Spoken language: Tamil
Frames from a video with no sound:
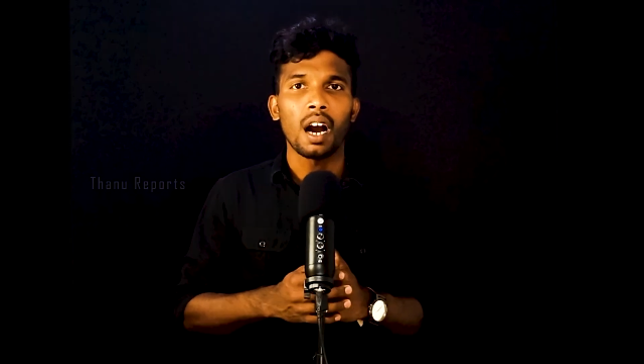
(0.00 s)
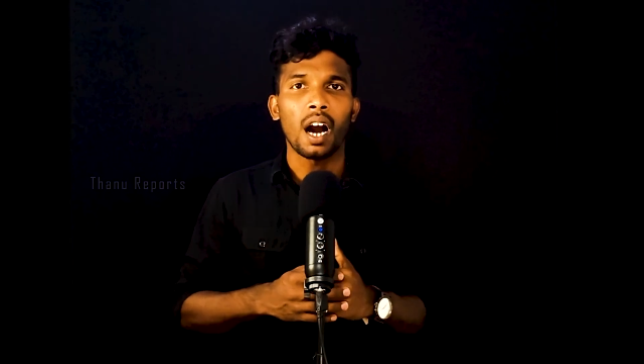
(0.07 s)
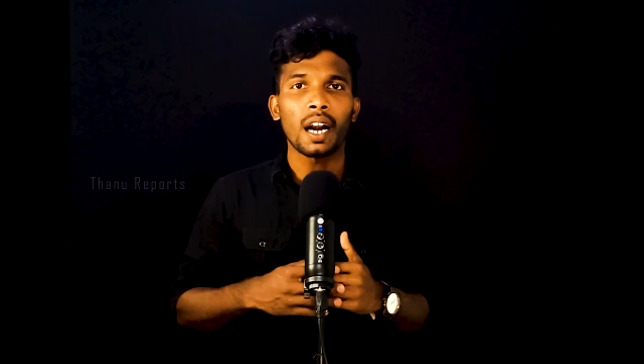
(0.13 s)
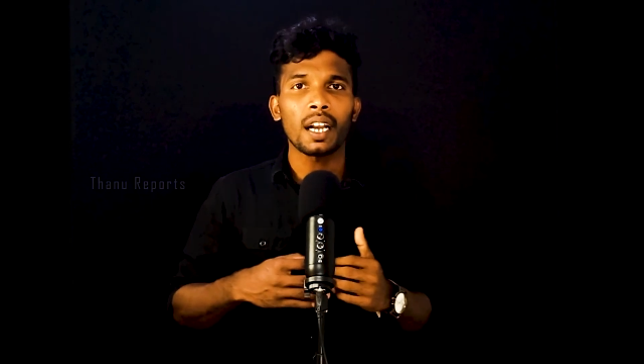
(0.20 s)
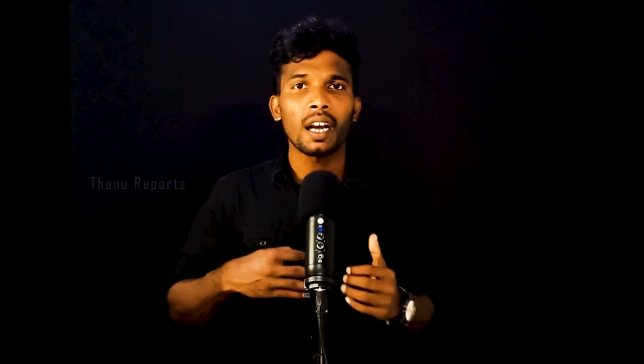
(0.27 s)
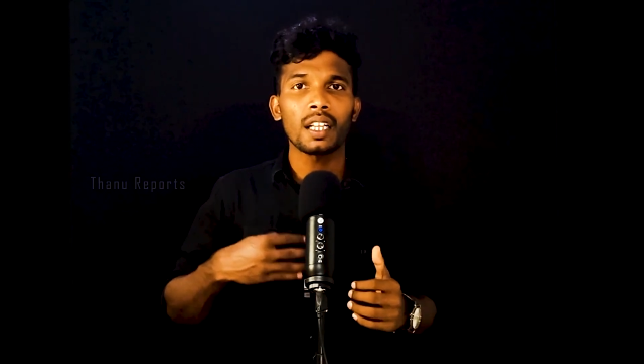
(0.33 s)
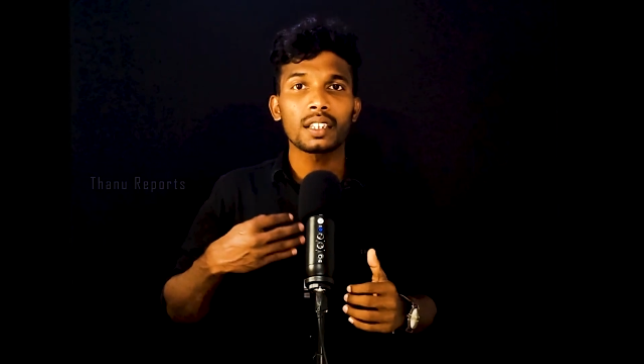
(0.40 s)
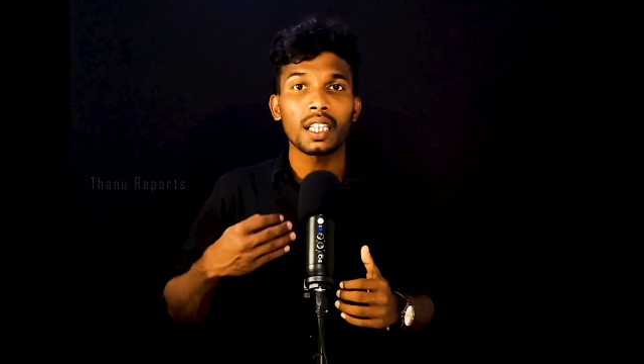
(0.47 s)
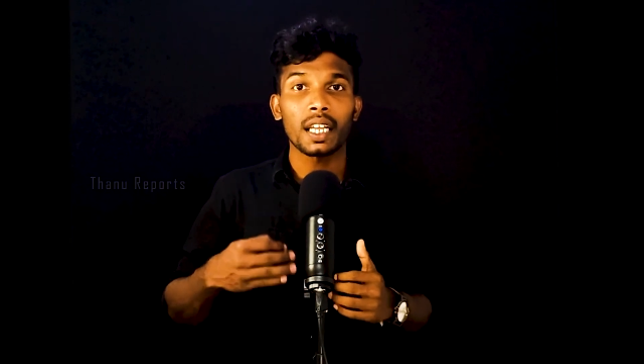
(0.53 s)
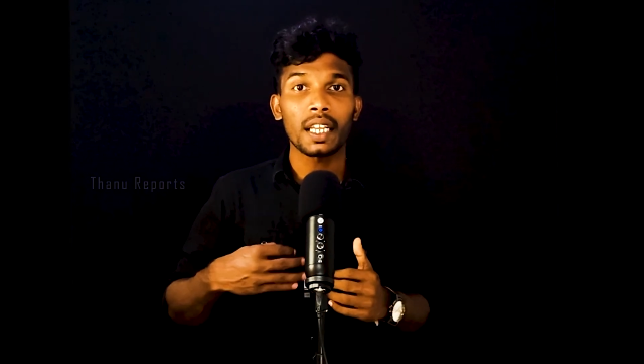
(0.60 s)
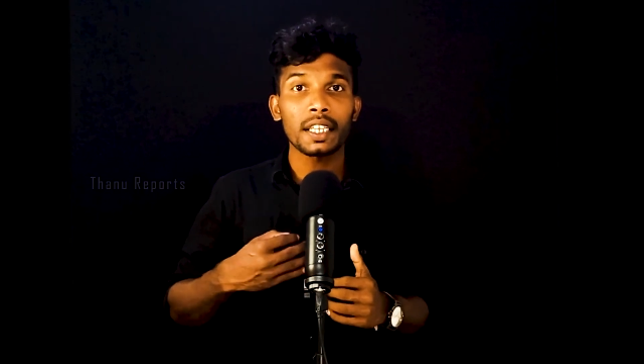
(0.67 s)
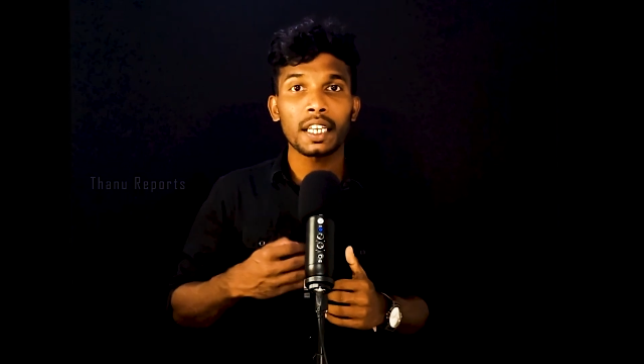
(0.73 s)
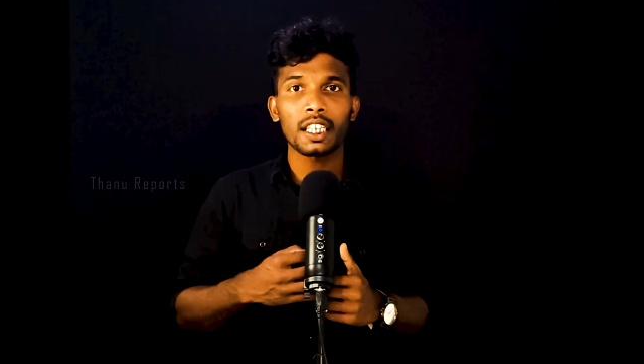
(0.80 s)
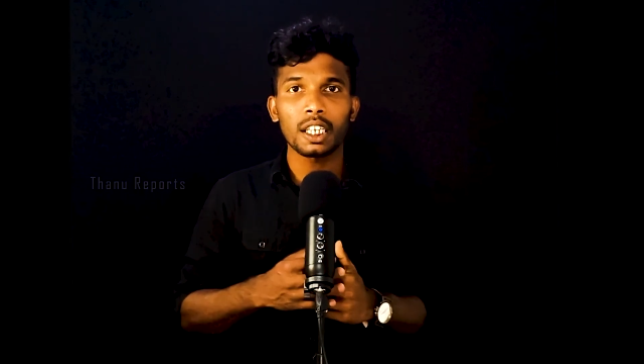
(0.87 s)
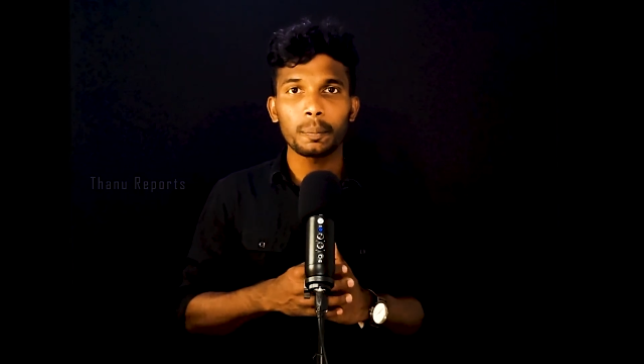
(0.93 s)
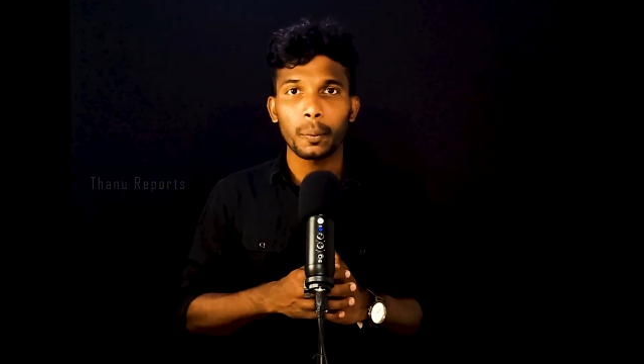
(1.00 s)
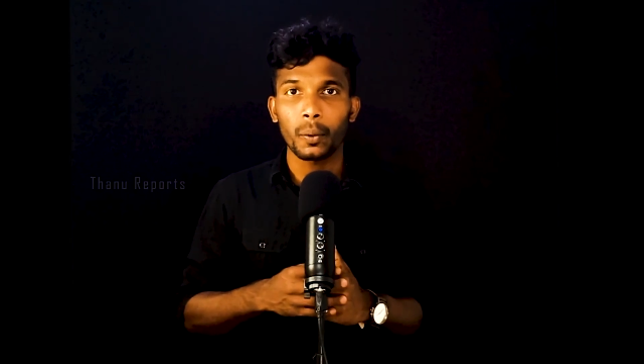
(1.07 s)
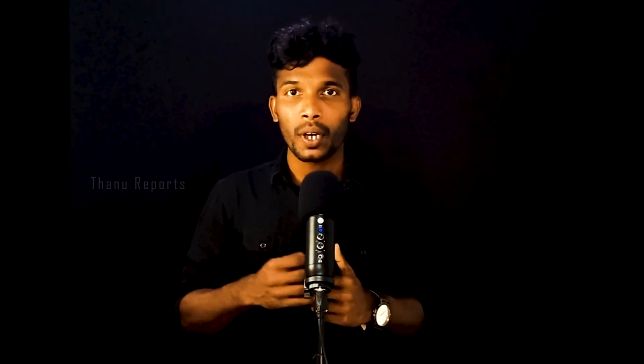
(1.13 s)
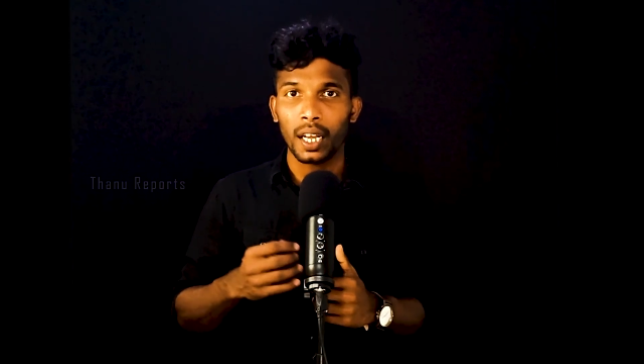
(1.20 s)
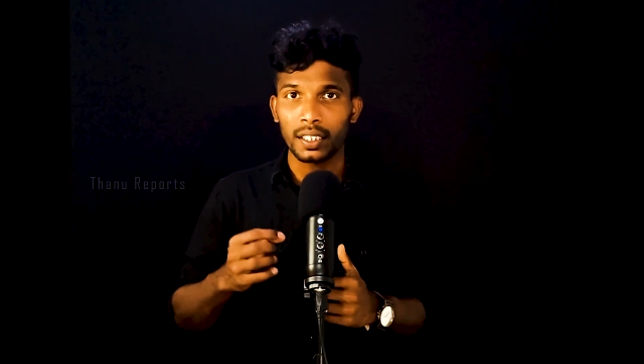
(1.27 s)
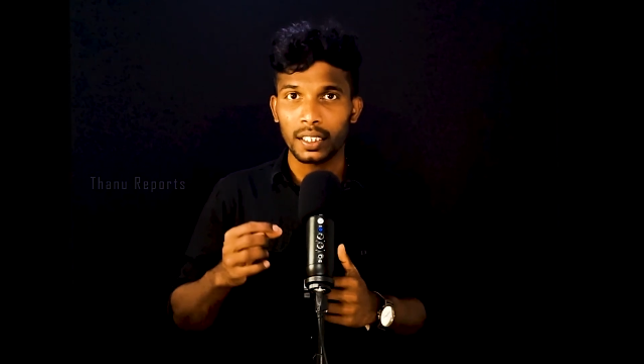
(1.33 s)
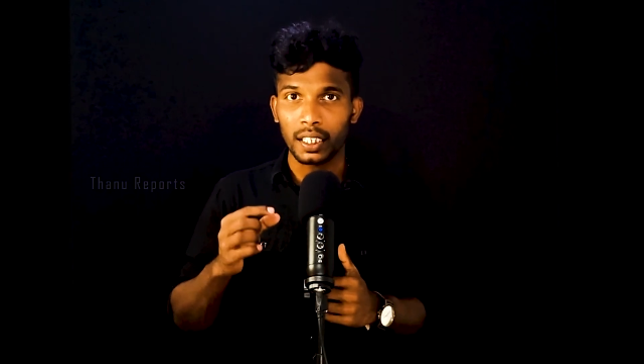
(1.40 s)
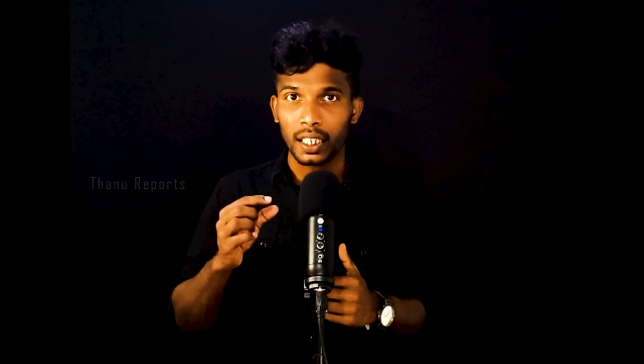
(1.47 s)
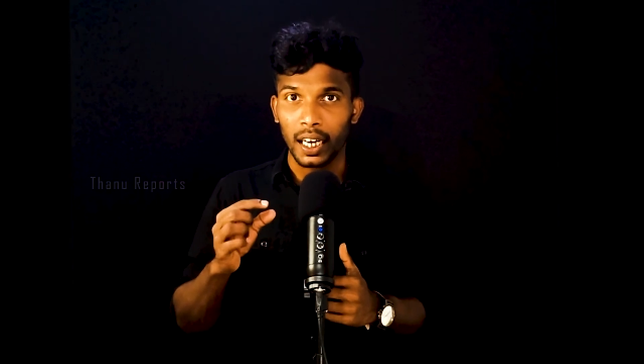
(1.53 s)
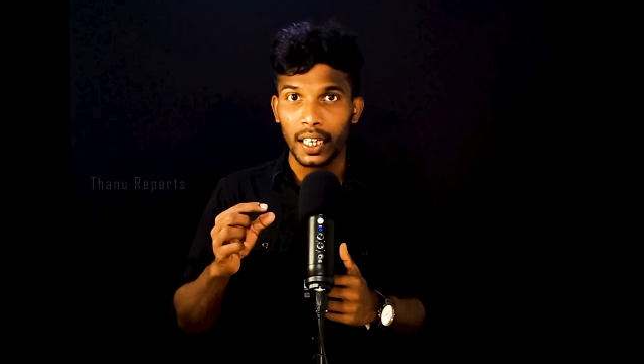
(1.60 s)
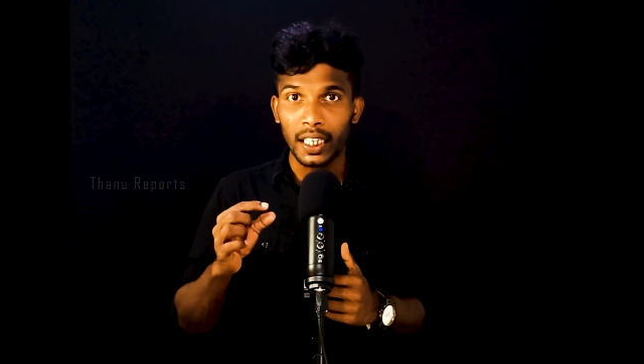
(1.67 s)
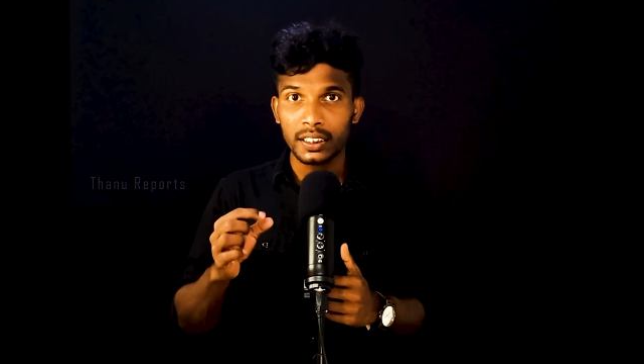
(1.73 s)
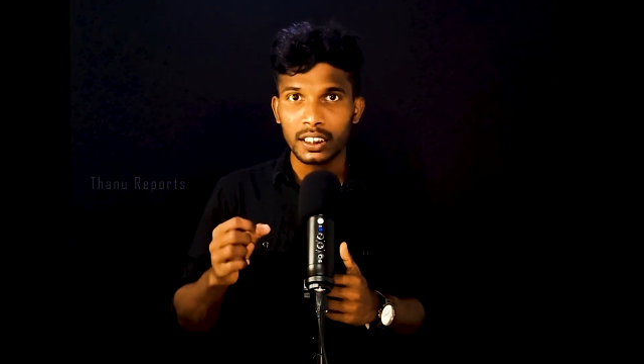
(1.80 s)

ஆனால் தரையிறங்க போகிற அந்த கடைசி